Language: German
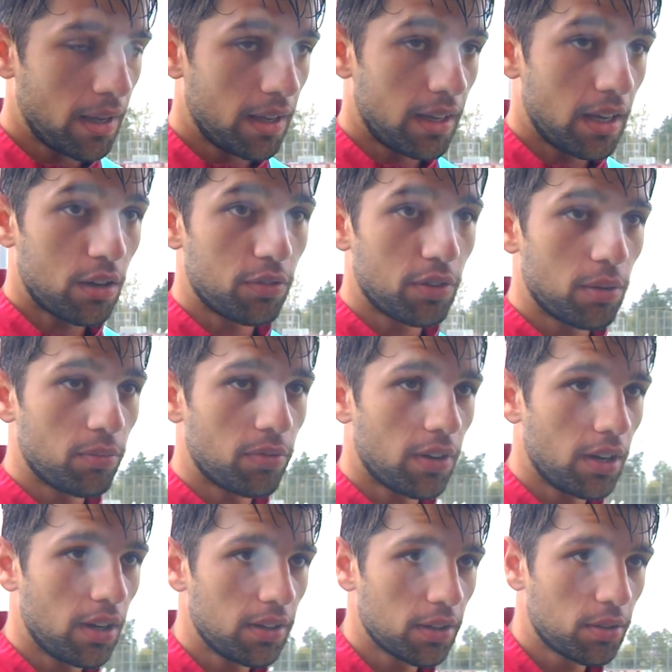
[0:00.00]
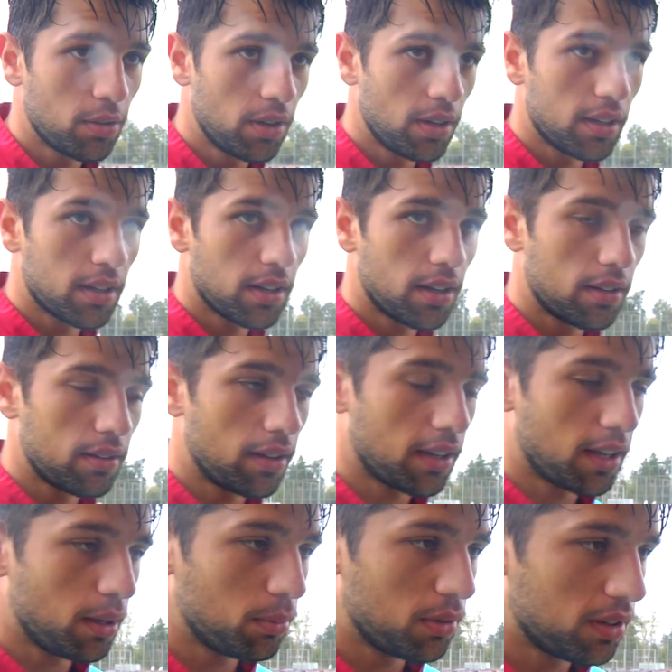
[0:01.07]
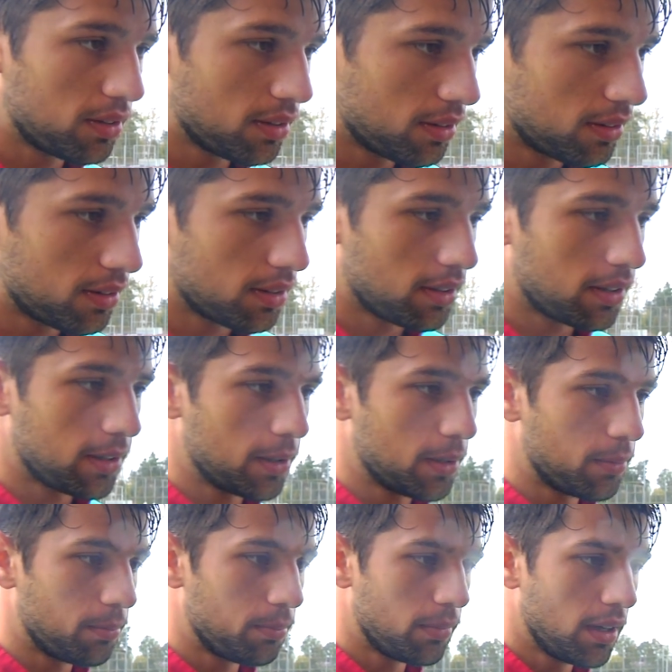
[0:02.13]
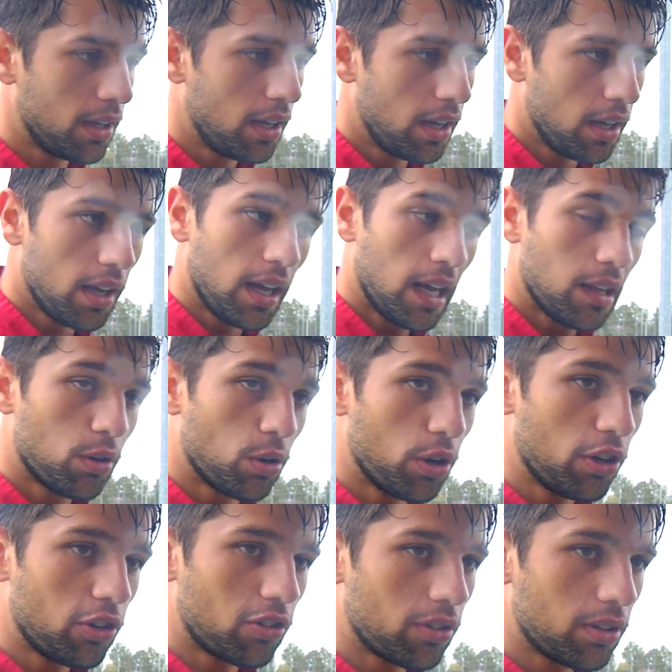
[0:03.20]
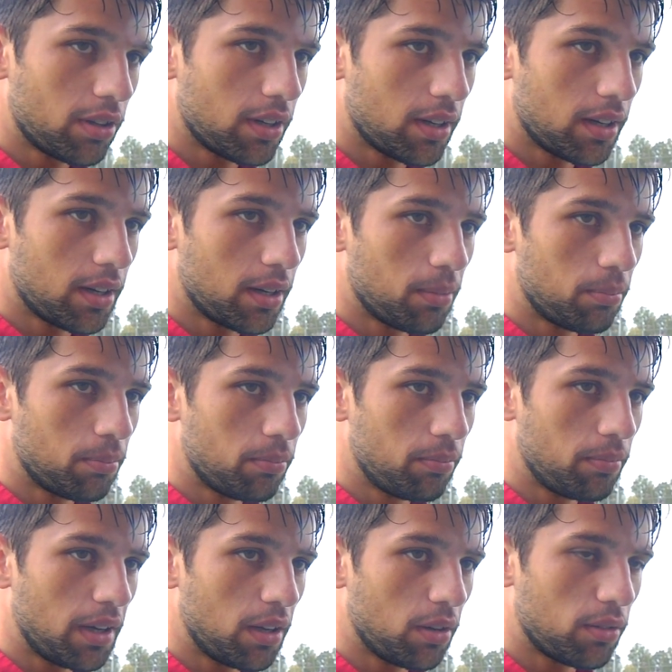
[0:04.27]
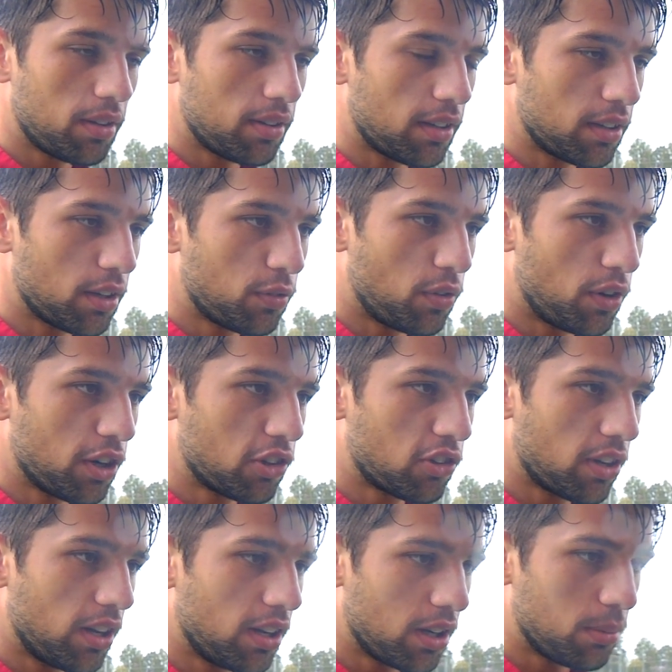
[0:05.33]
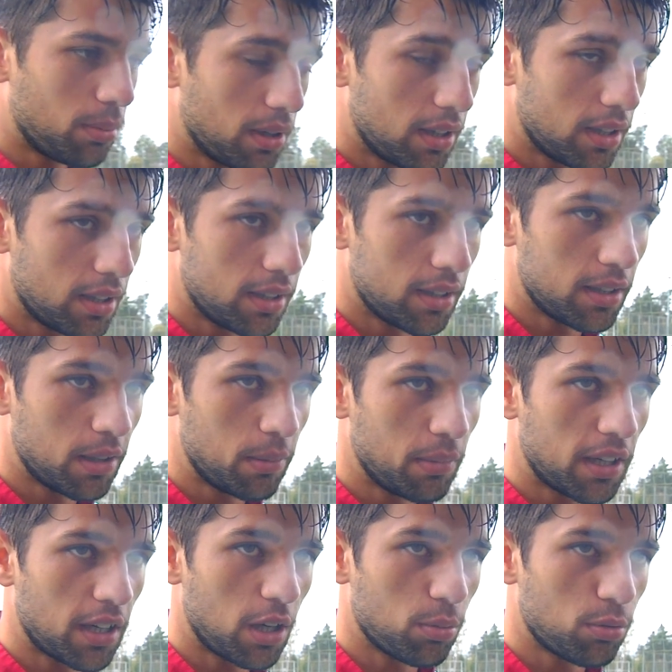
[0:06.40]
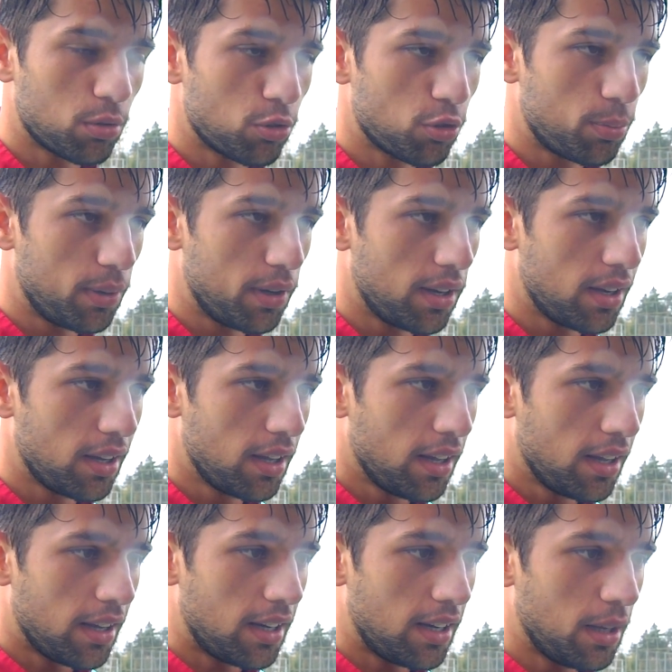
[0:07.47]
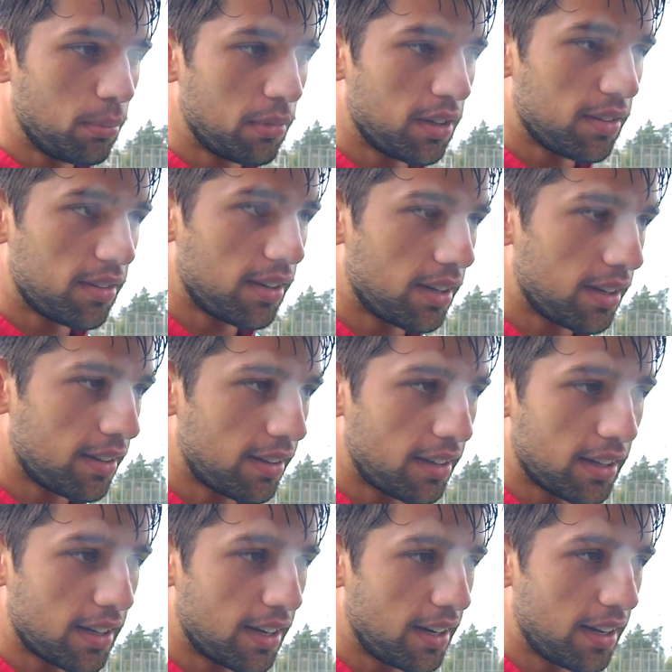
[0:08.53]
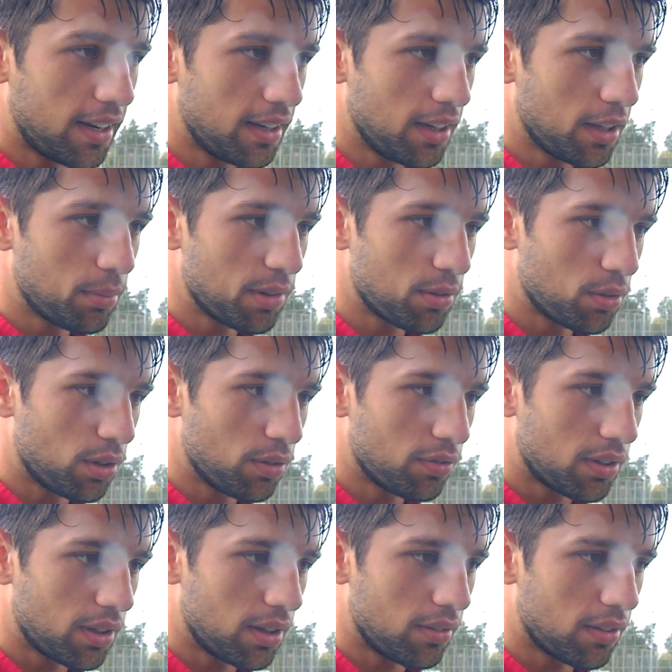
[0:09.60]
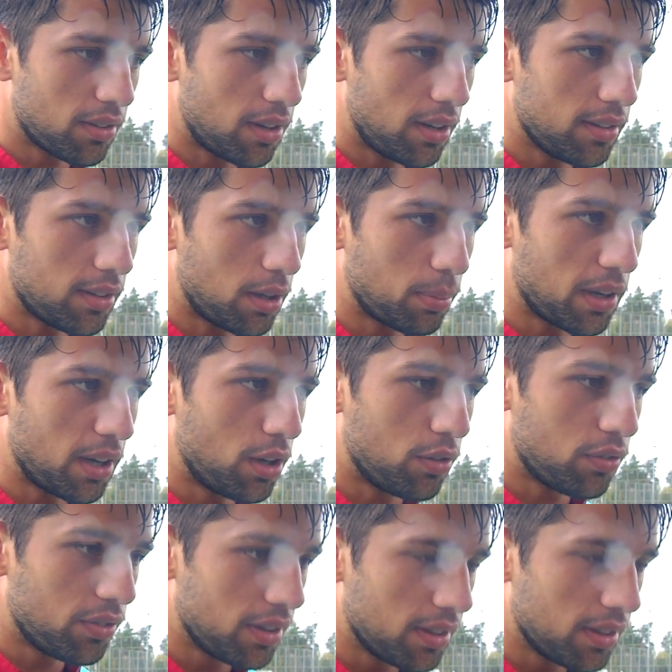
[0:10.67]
Ja, auf jeden Fall. Natürlich, äh, das Ergebnis ist ähm, enttäuschend. Ähm, wir hätten uns das anders vorgestellt, aber ähm, ich glaube, so ein Spiel erlebt man in seiner Karriere nicht mehr so oft, äh, was da alles abgelaufen